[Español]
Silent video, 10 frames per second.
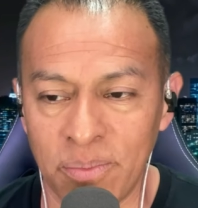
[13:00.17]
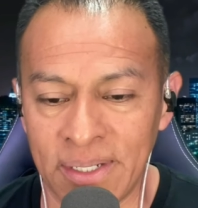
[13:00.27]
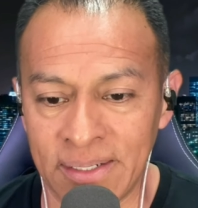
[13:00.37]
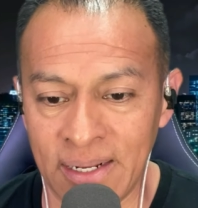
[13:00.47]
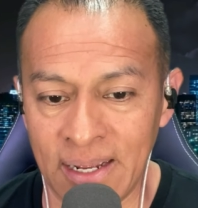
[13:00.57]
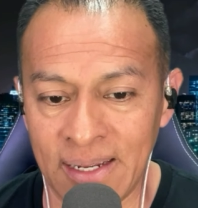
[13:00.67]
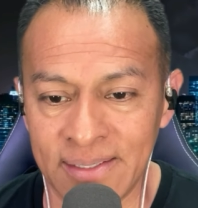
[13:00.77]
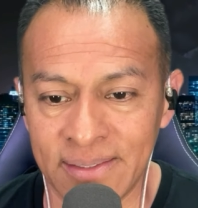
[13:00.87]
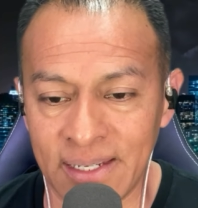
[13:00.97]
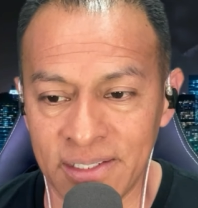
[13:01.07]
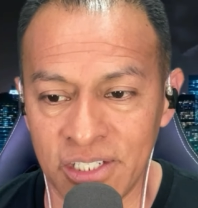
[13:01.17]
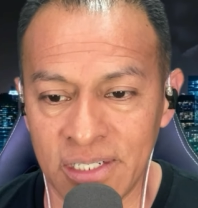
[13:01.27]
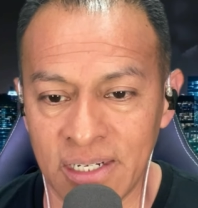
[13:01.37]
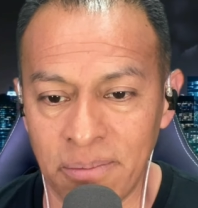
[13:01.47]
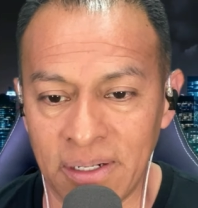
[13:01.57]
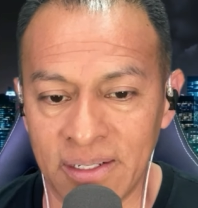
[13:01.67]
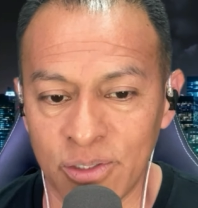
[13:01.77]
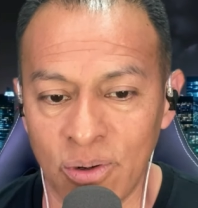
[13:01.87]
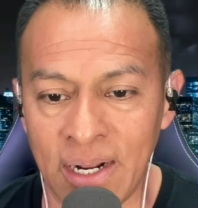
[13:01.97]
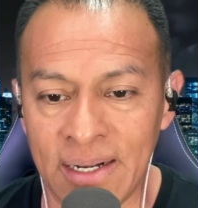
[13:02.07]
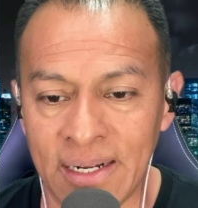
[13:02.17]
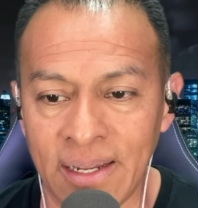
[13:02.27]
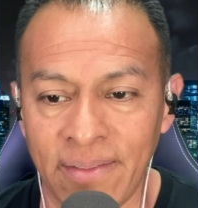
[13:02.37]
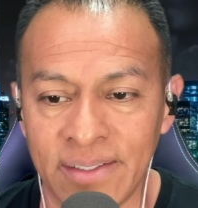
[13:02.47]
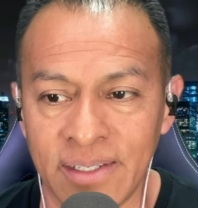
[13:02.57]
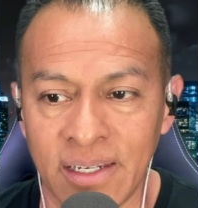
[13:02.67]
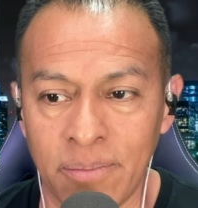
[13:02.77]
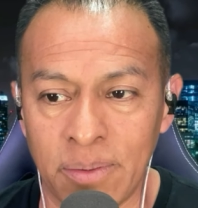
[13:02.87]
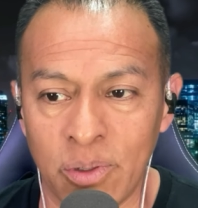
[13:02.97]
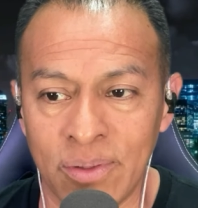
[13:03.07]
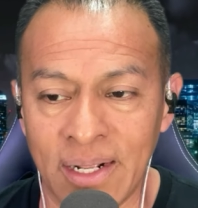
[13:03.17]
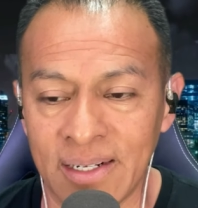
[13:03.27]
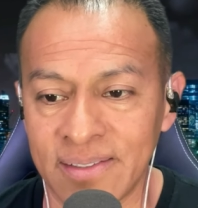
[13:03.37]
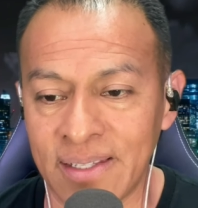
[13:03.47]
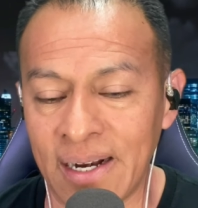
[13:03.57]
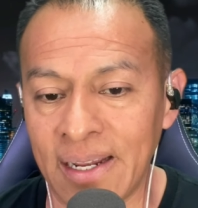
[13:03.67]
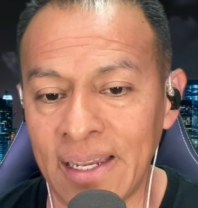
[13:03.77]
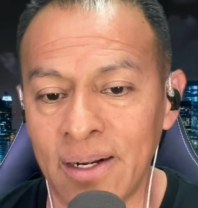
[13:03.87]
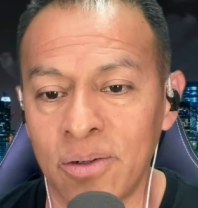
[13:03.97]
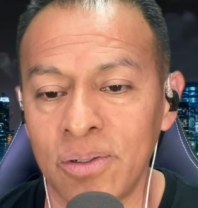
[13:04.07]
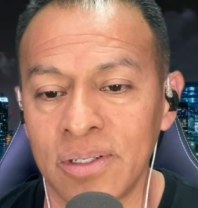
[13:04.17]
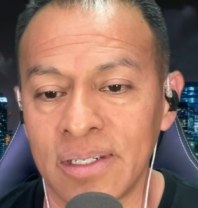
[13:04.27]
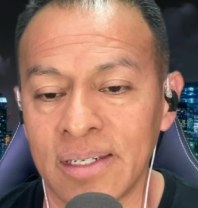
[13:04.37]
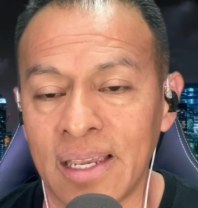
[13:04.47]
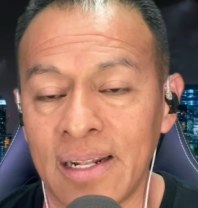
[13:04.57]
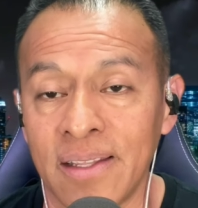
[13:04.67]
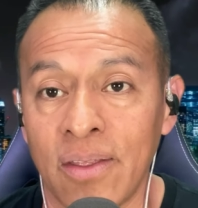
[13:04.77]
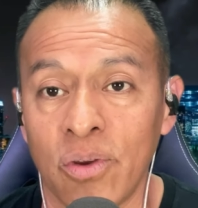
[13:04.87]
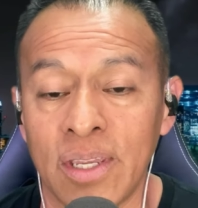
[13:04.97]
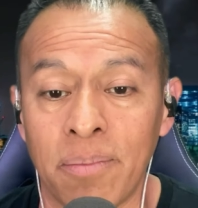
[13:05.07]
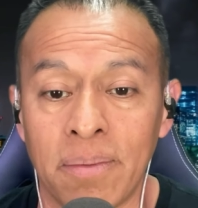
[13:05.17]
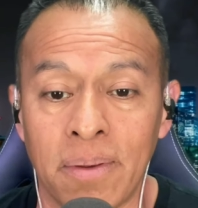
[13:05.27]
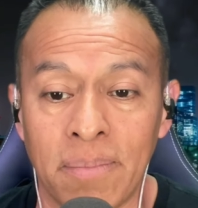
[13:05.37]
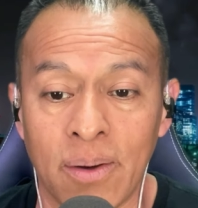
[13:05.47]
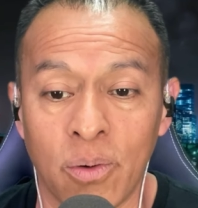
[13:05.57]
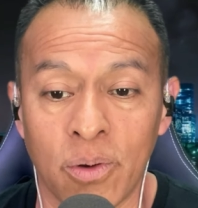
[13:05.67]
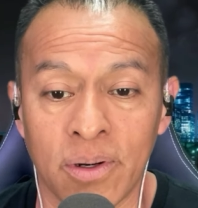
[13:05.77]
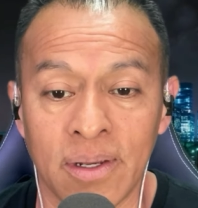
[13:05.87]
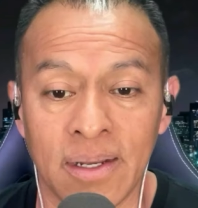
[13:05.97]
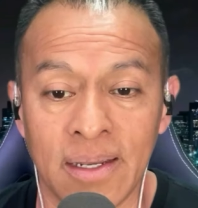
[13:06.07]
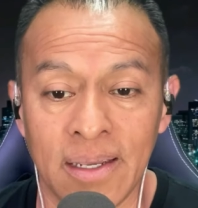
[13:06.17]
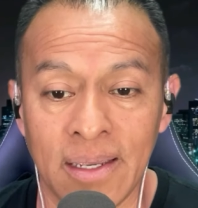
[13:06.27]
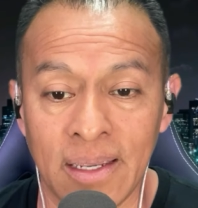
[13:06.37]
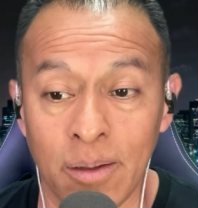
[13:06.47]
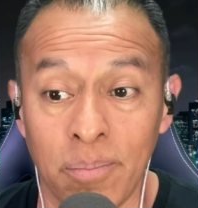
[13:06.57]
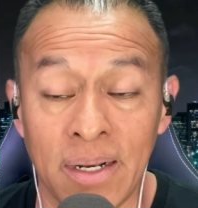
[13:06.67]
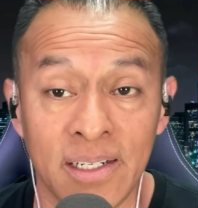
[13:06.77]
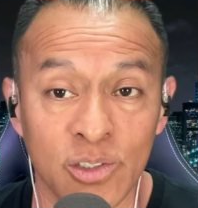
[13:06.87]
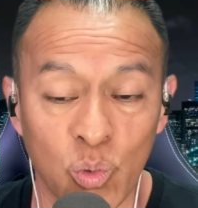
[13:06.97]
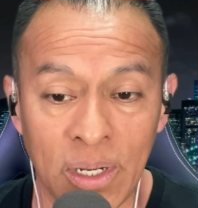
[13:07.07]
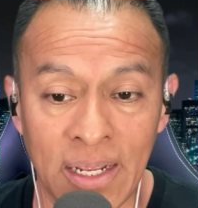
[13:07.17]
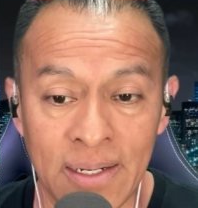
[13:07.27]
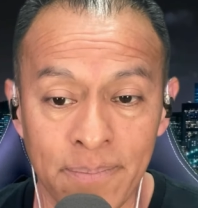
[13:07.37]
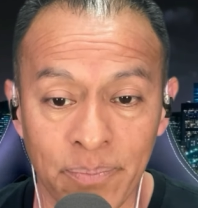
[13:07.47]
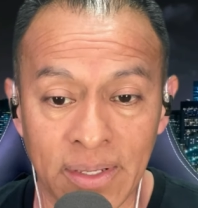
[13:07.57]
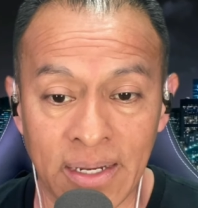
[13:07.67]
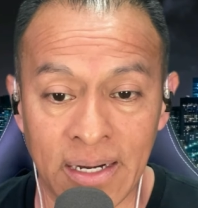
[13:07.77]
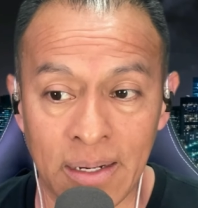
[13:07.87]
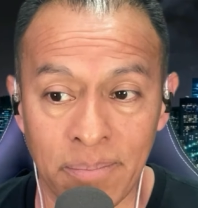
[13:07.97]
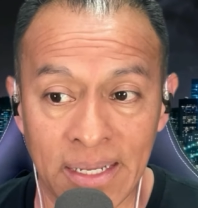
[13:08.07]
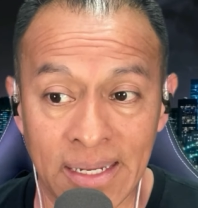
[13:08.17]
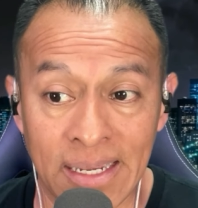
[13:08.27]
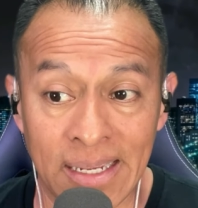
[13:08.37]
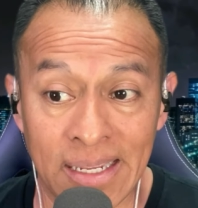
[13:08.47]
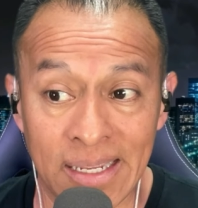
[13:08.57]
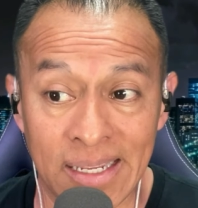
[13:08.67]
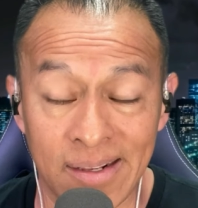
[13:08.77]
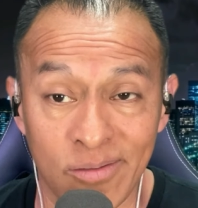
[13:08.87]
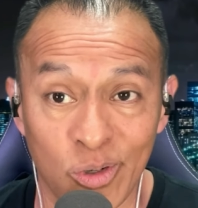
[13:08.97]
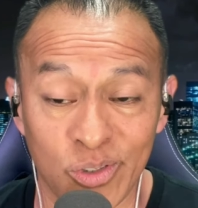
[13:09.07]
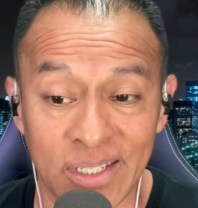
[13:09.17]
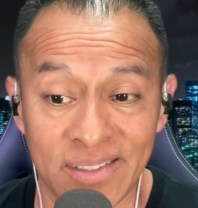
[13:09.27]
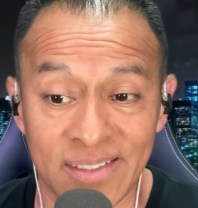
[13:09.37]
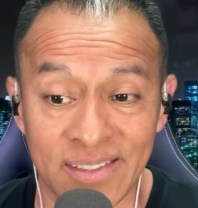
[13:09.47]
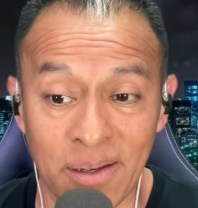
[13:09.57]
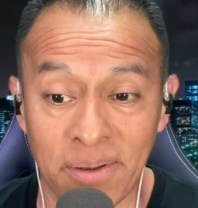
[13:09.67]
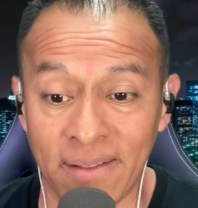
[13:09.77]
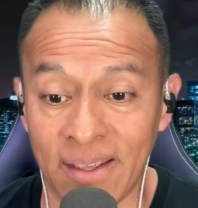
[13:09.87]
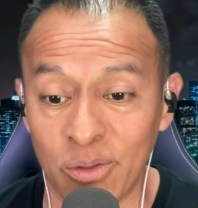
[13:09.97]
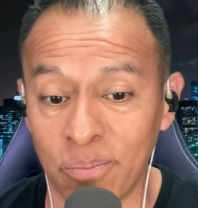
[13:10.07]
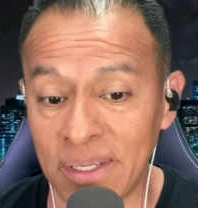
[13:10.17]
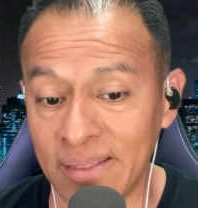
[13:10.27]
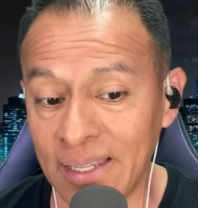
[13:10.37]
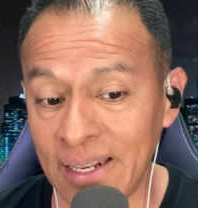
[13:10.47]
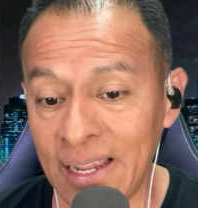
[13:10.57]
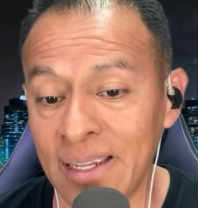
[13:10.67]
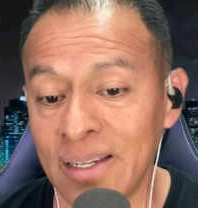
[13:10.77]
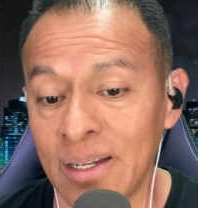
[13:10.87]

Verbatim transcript: ven a esta chica venezolana que dice que vivió en el extranjero y que al día de hoy ya vive mejor en Venezuela? Créanme que no sé si sea verdad o mentira.